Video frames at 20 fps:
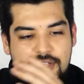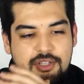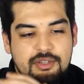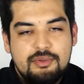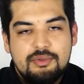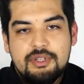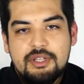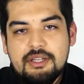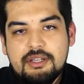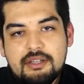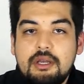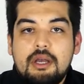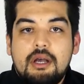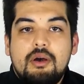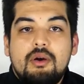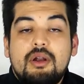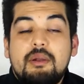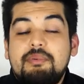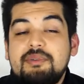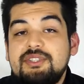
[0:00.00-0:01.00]
richiude.
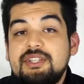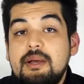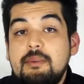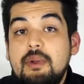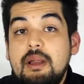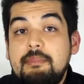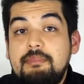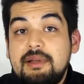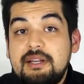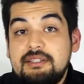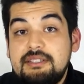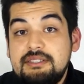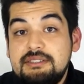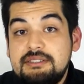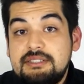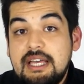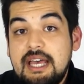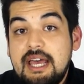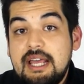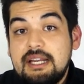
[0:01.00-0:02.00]
Ora passiamo alla parte
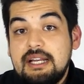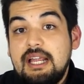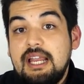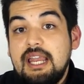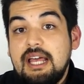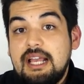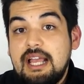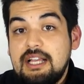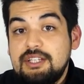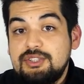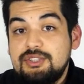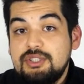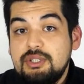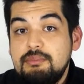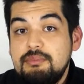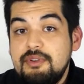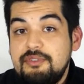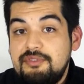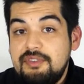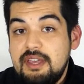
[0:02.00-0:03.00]
interna, la
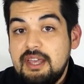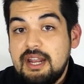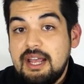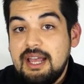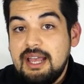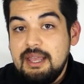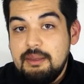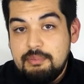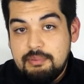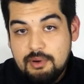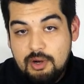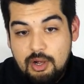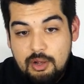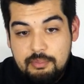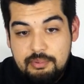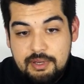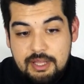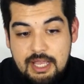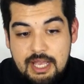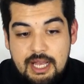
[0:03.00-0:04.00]
custom vera e
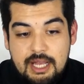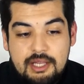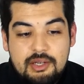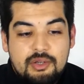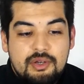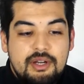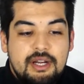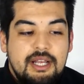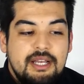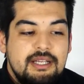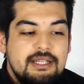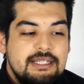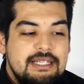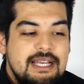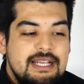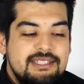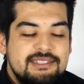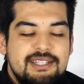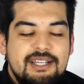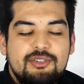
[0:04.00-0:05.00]
propria. Allora,
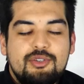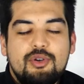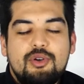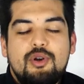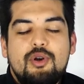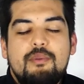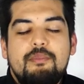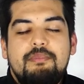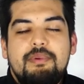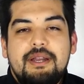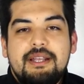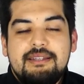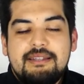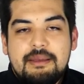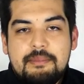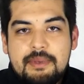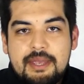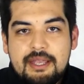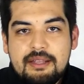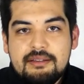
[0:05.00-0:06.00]
è stato
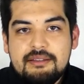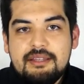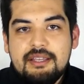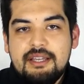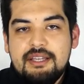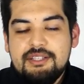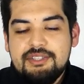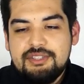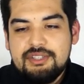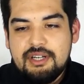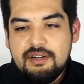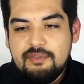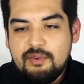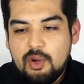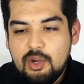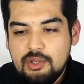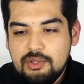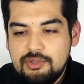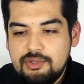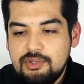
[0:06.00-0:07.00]
completamente
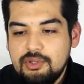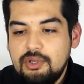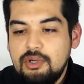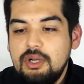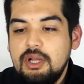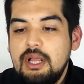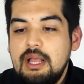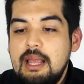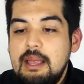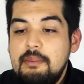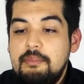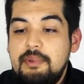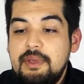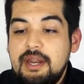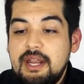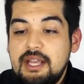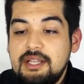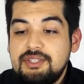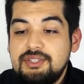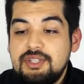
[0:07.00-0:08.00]
stravolto
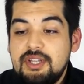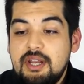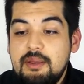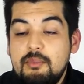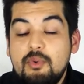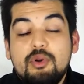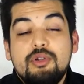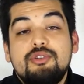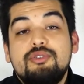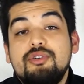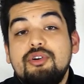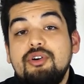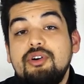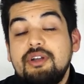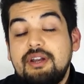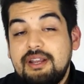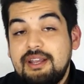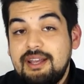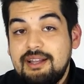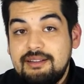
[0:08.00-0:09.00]
per essere molto
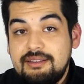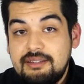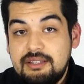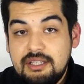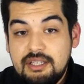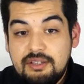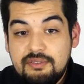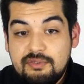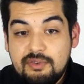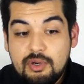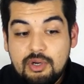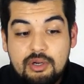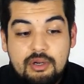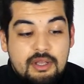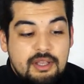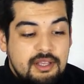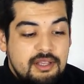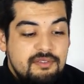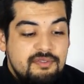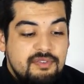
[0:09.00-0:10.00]
reattivo.
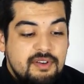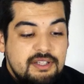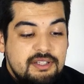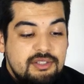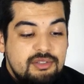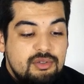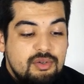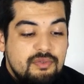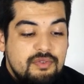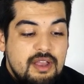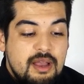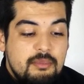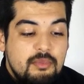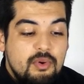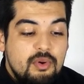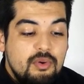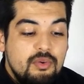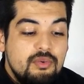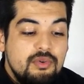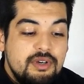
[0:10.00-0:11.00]
Infatti
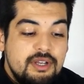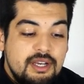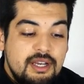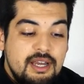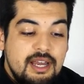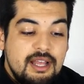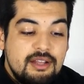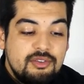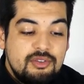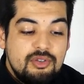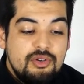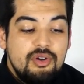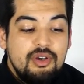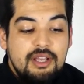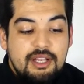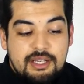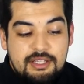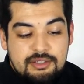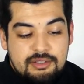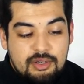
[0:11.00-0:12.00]
troviamo un grilletto
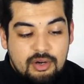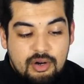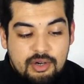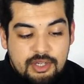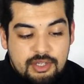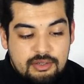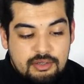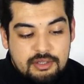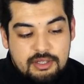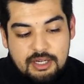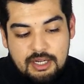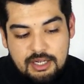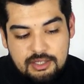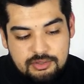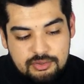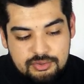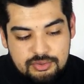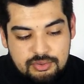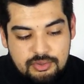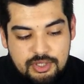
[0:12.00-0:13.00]
elettronico, il
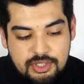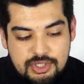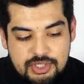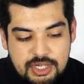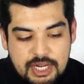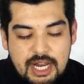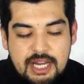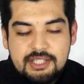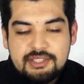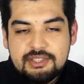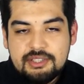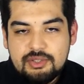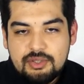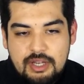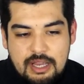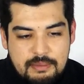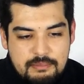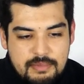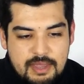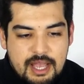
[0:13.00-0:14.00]
grilletto suo originale è stato
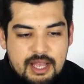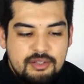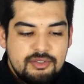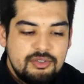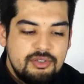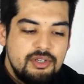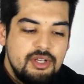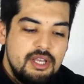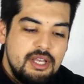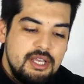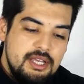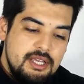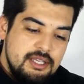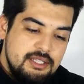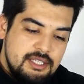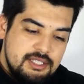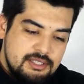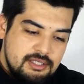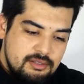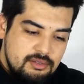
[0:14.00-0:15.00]
cambiato
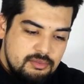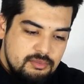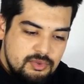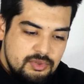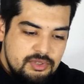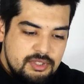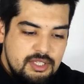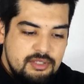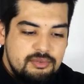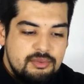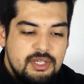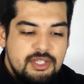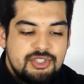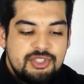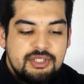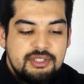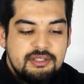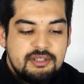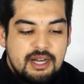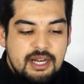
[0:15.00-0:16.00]
ed è stato montato una
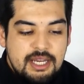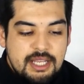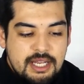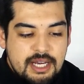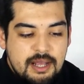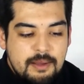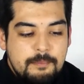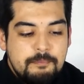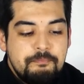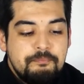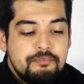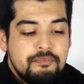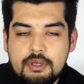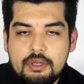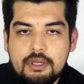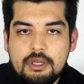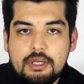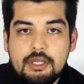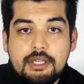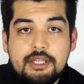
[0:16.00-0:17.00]
centralina.
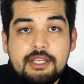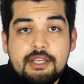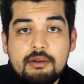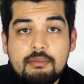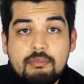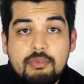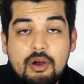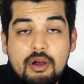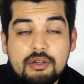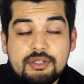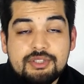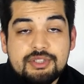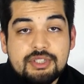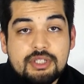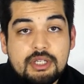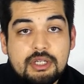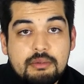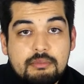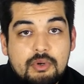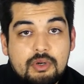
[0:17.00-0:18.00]
Il
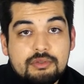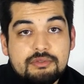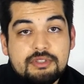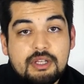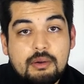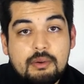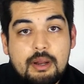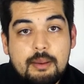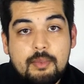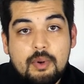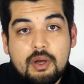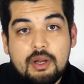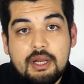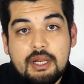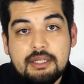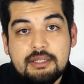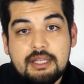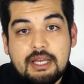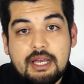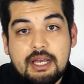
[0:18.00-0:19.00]
gearbox monta una
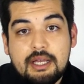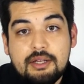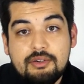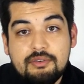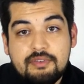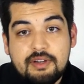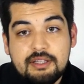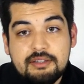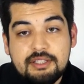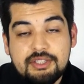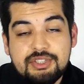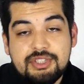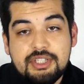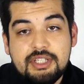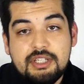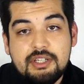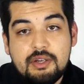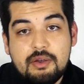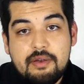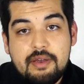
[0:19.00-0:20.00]
molla da
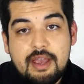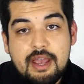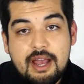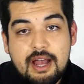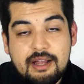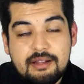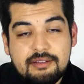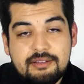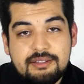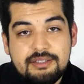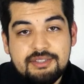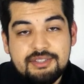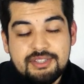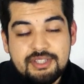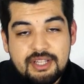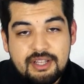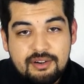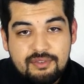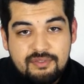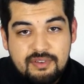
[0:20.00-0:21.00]
95
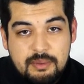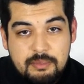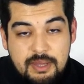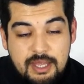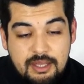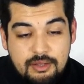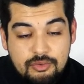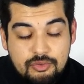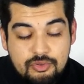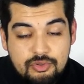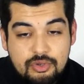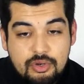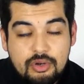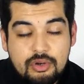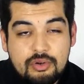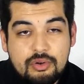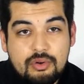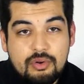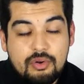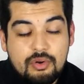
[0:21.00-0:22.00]

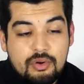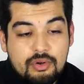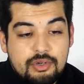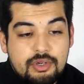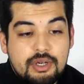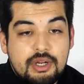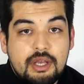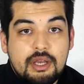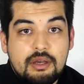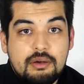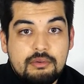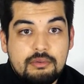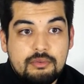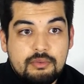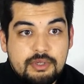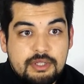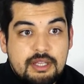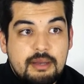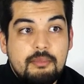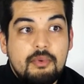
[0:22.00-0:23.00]
anti-snervamento con un
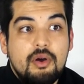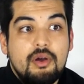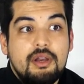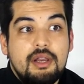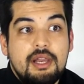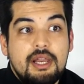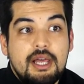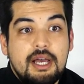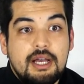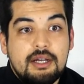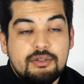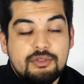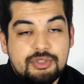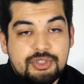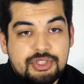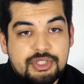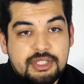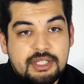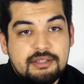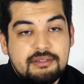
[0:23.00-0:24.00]
guidamolla
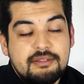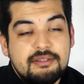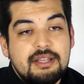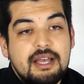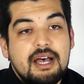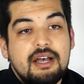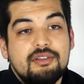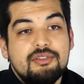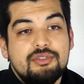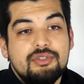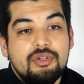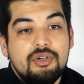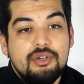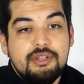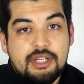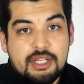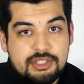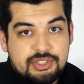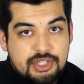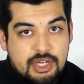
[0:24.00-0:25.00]
cuscinettato
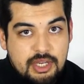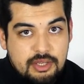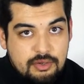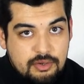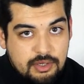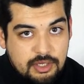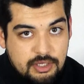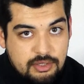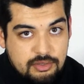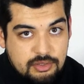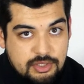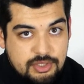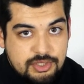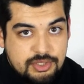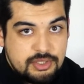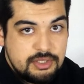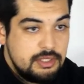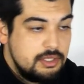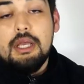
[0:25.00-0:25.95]
in acciaio inox.